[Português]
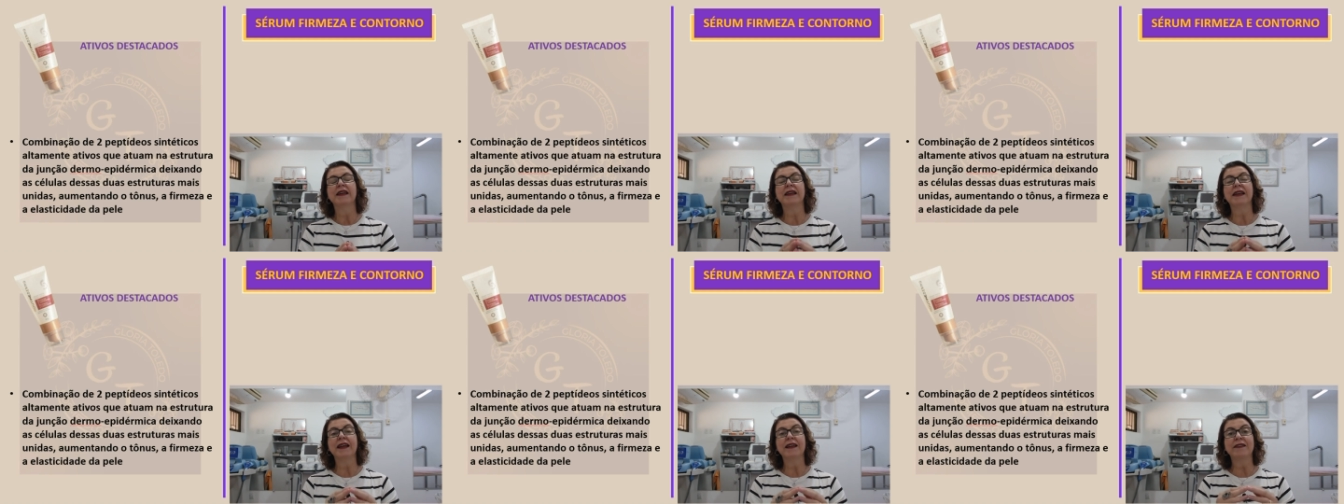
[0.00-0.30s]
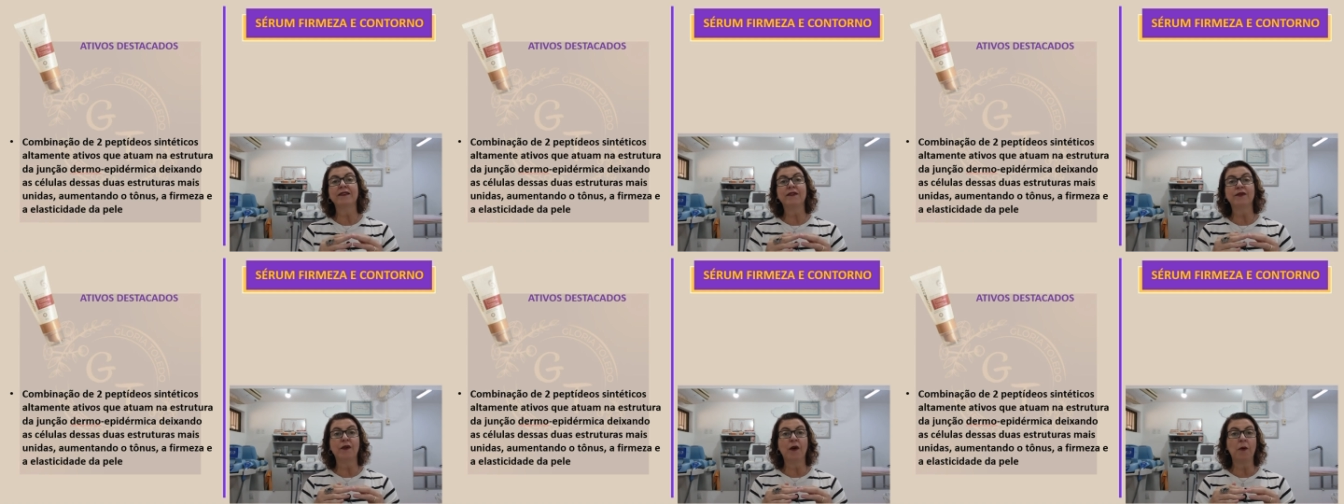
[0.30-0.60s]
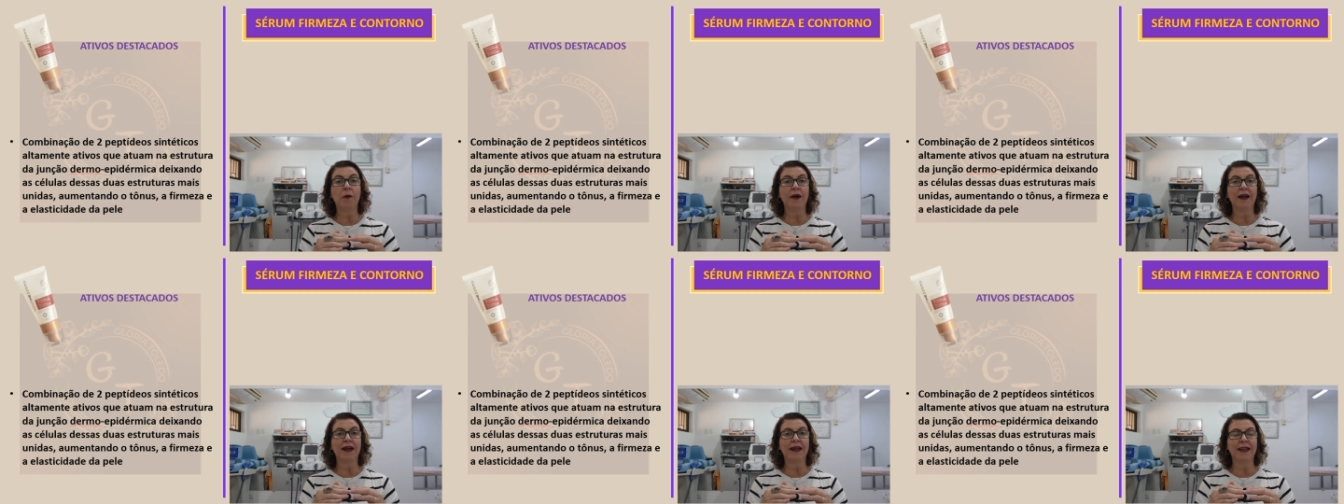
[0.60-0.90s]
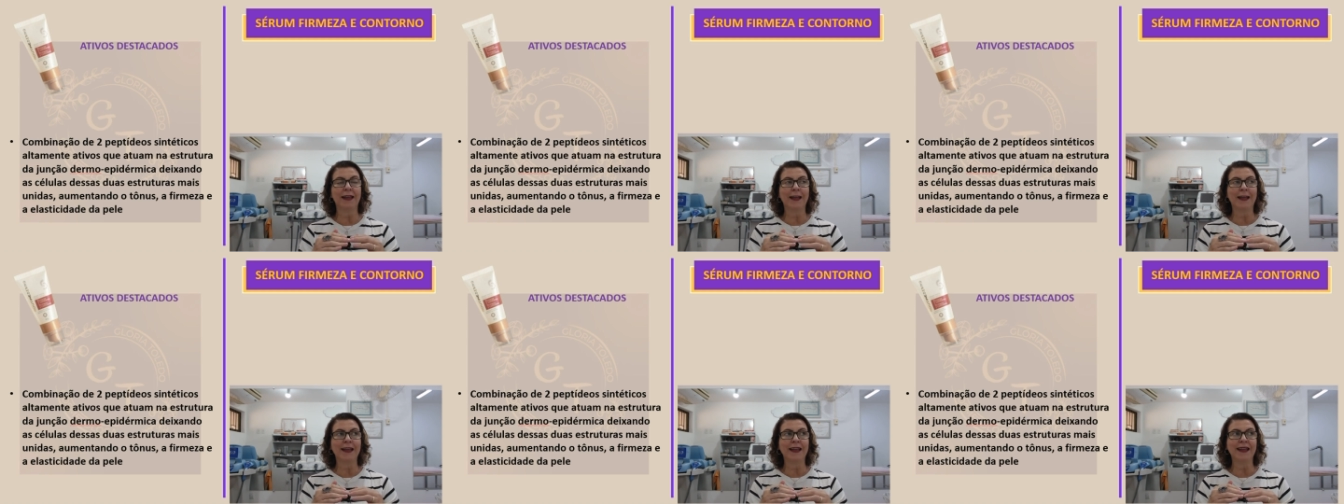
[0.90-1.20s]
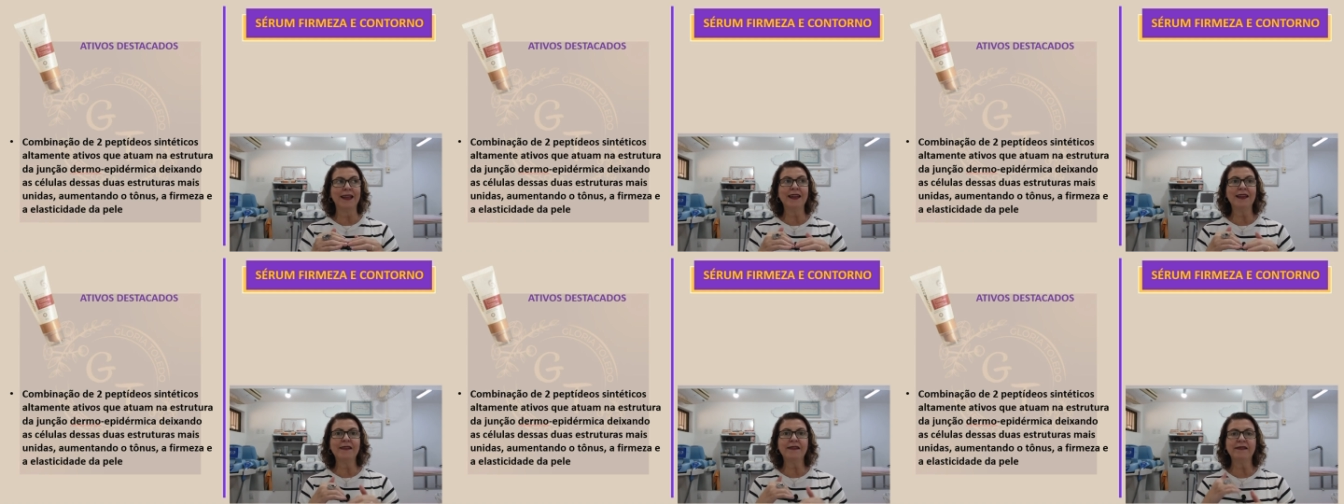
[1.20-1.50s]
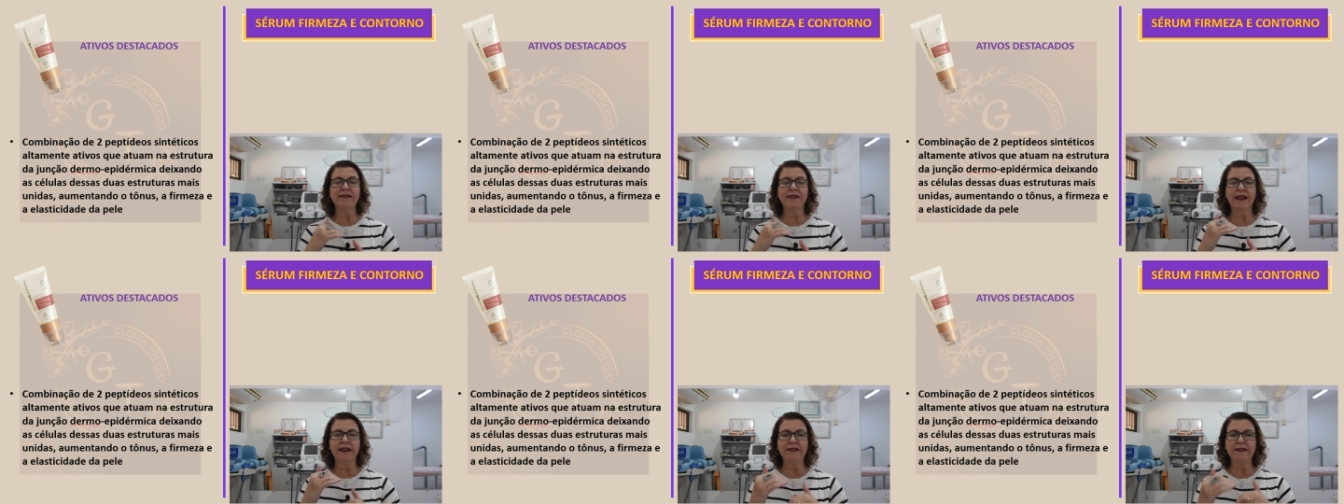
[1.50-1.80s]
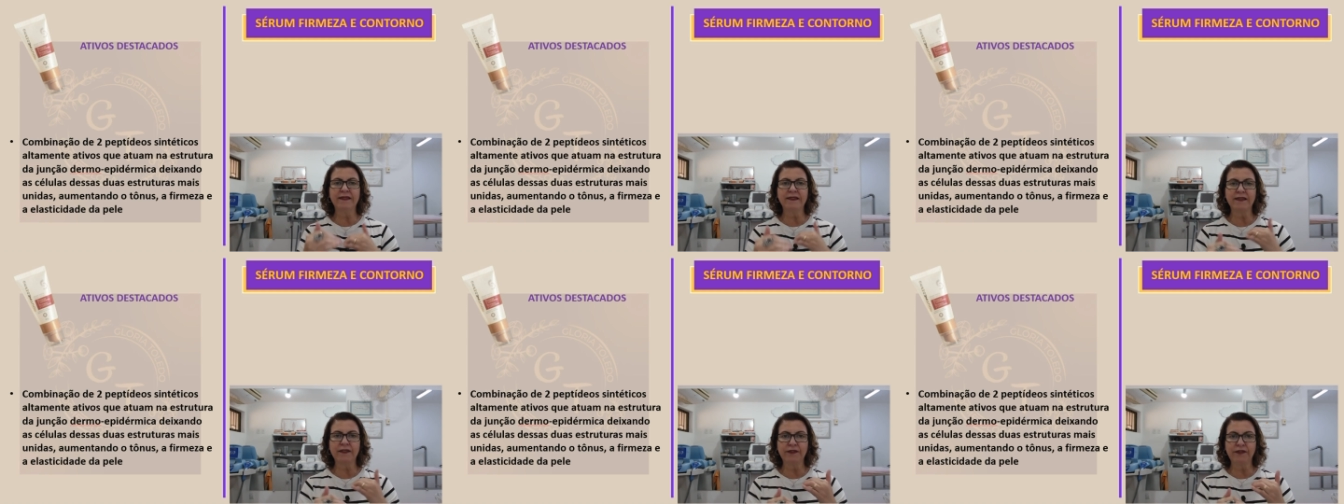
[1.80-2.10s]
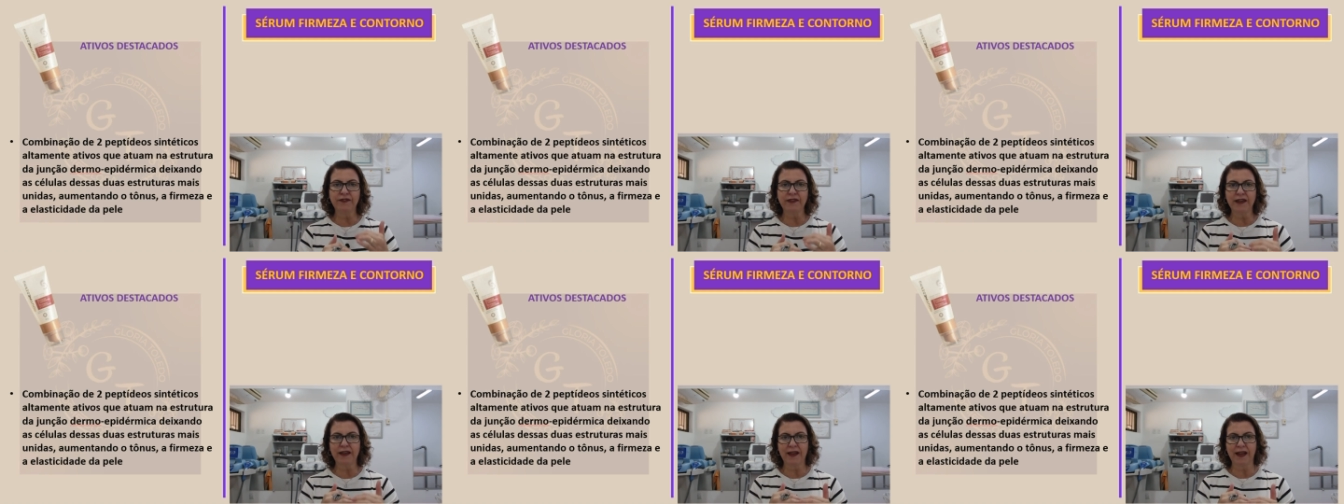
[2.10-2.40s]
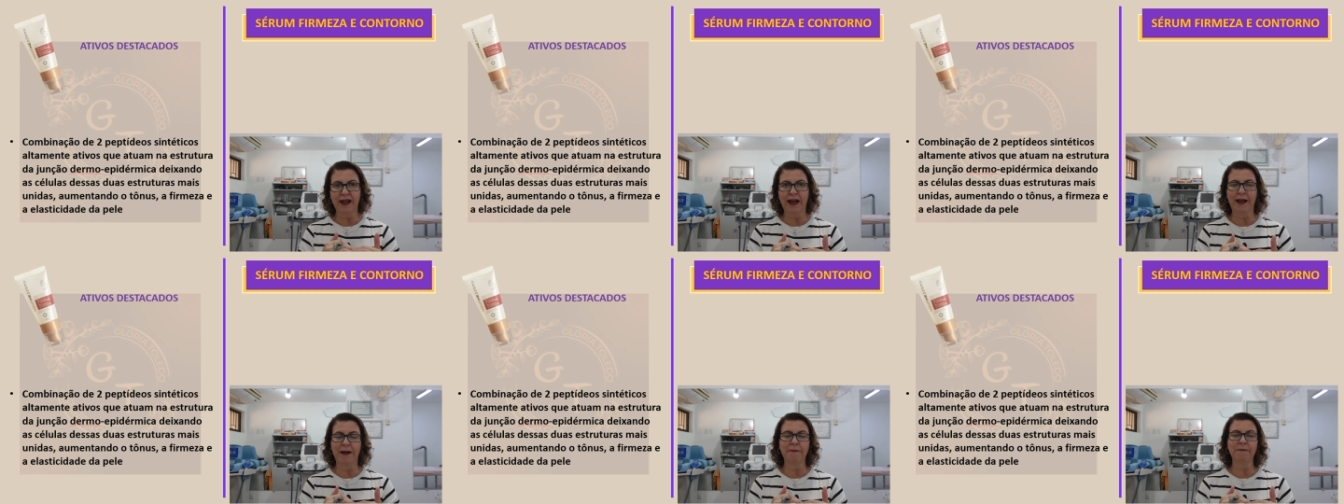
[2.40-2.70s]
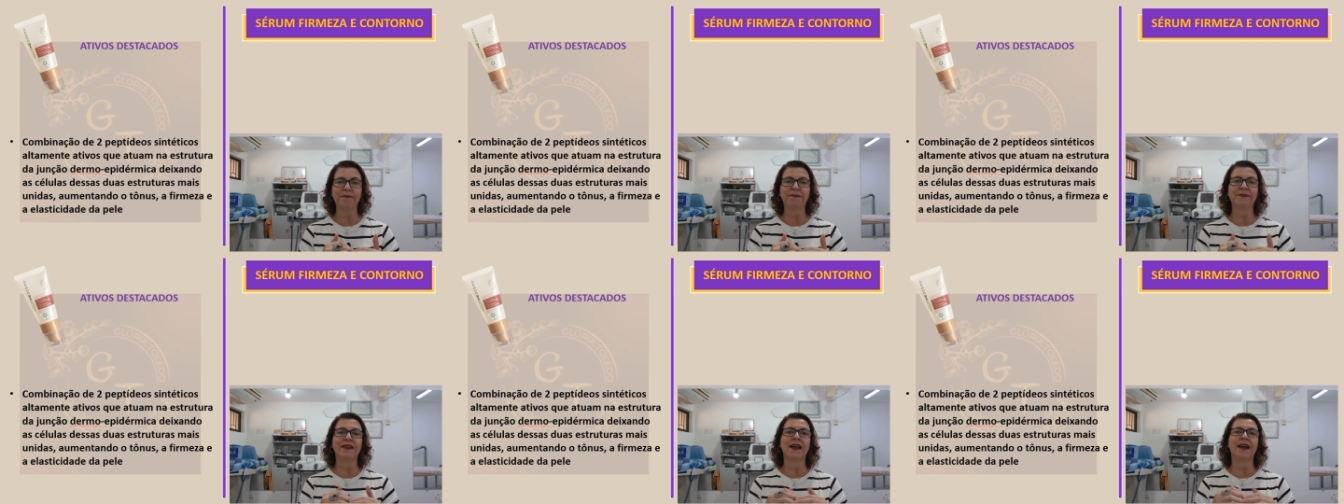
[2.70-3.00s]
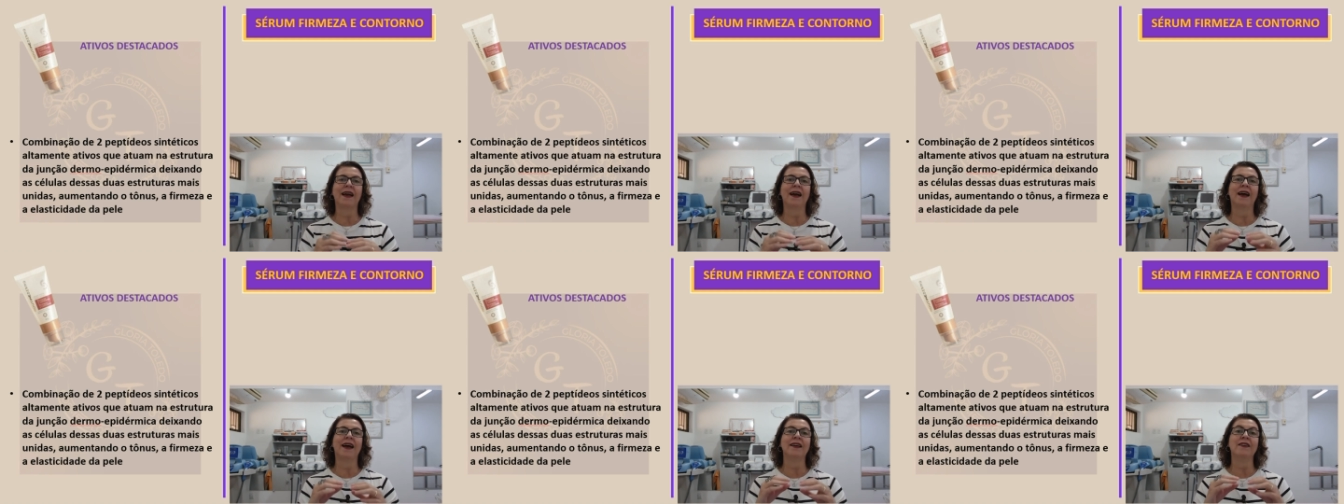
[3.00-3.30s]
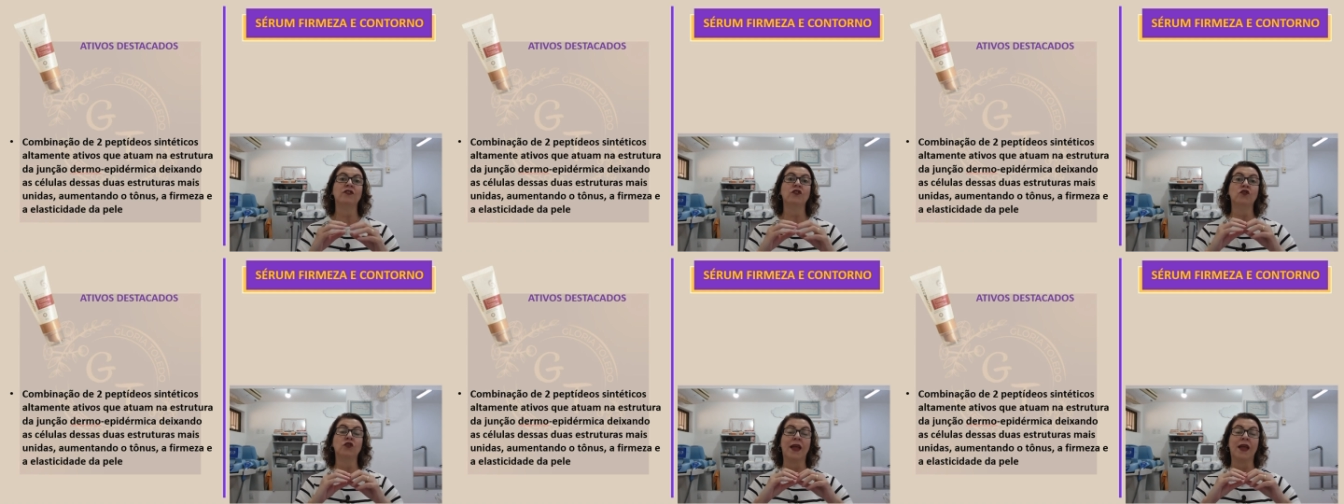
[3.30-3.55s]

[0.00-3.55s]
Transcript: E eles vão é, intensificar a,